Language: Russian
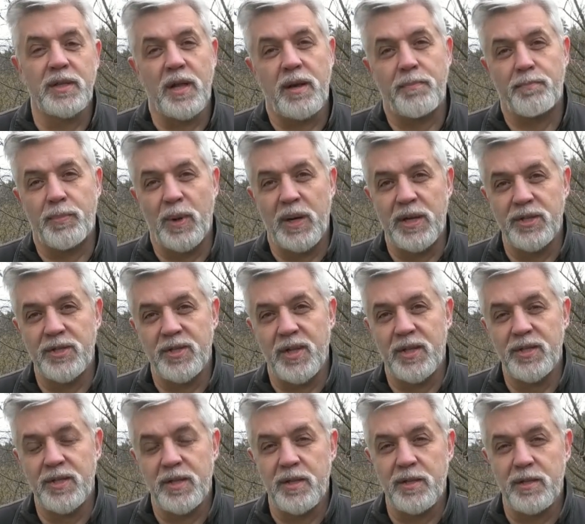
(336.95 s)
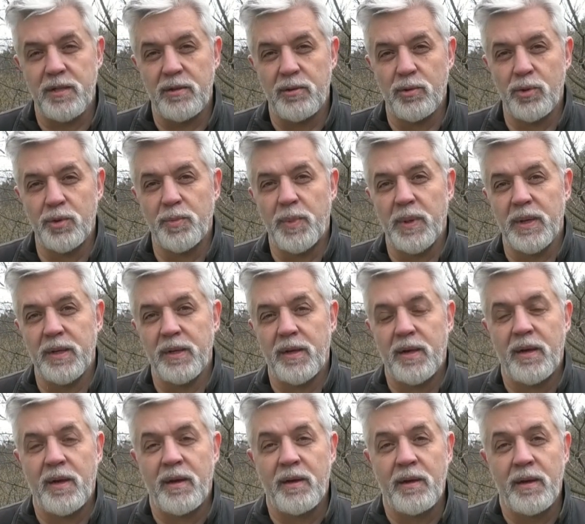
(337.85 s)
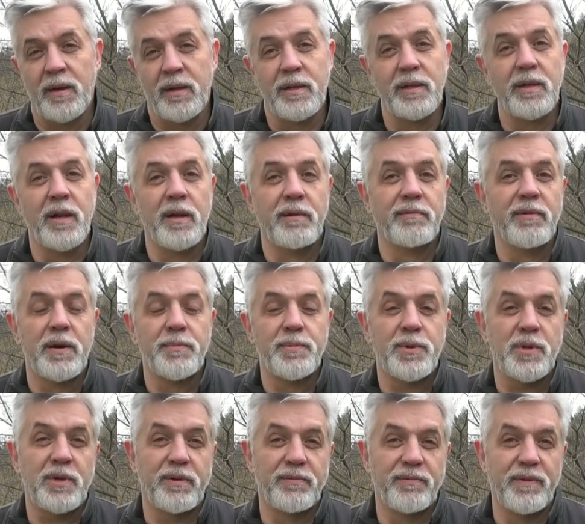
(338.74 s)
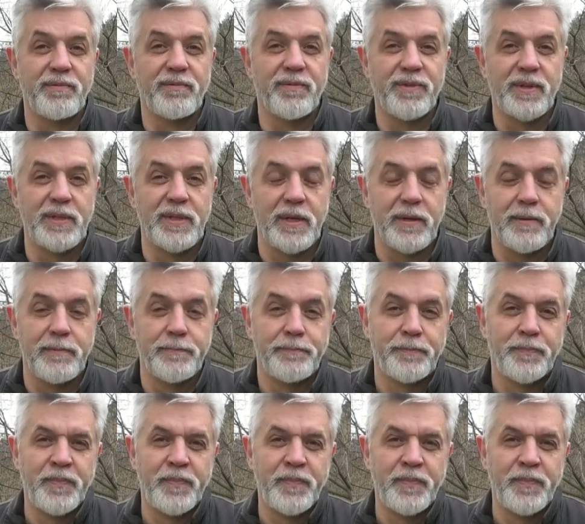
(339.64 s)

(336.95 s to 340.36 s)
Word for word: на полицейской службе или вообще в МВД.